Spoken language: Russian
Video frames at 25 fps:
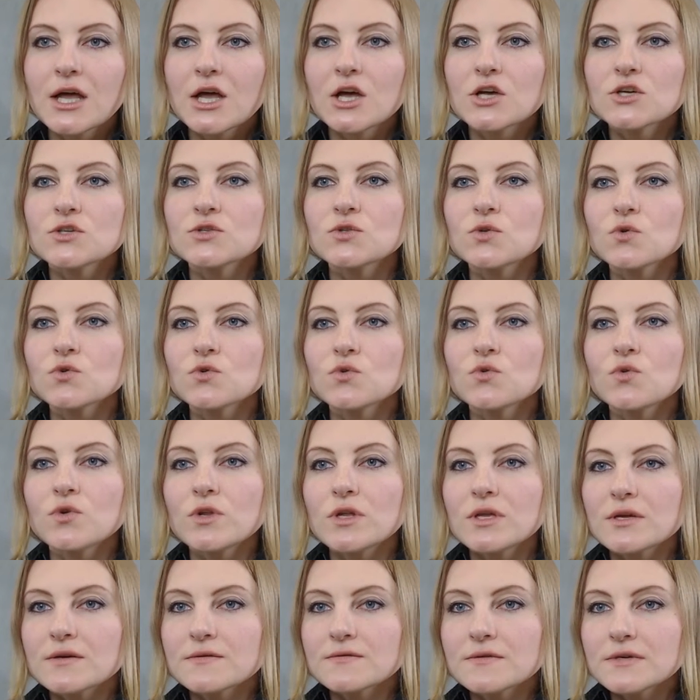
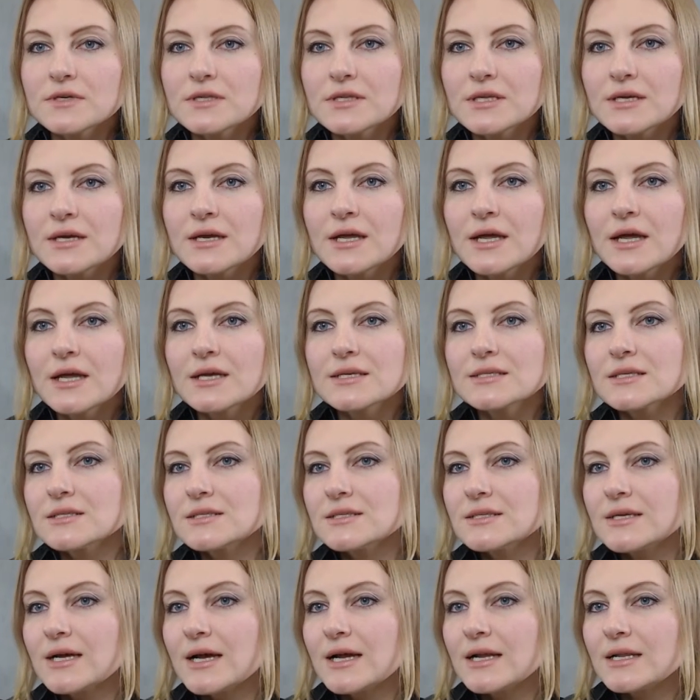структурирования
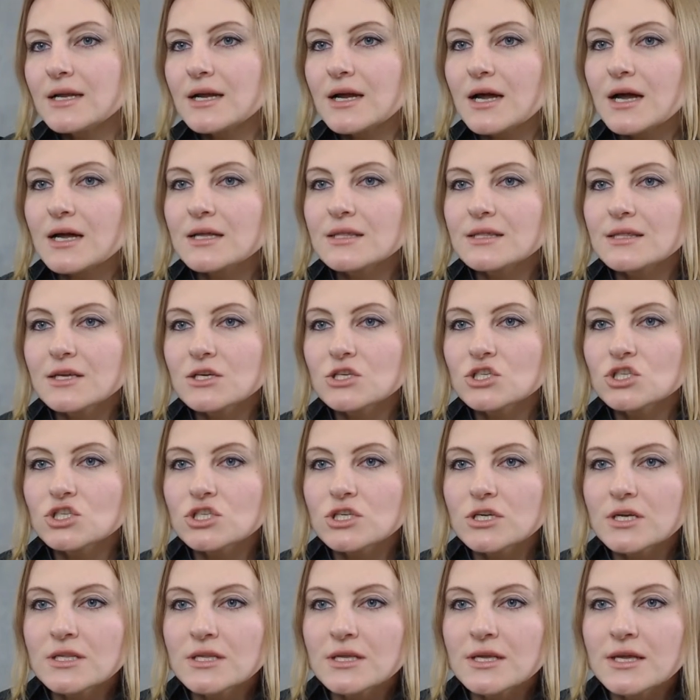социальных
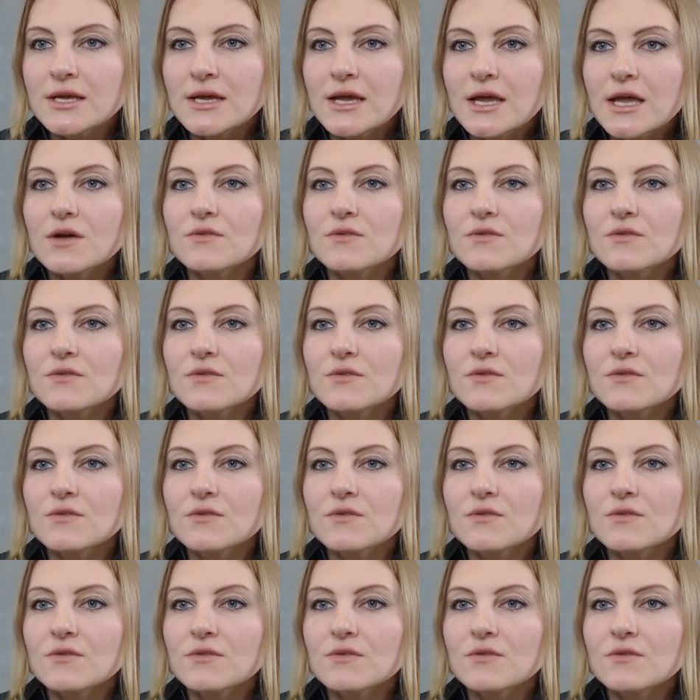отношений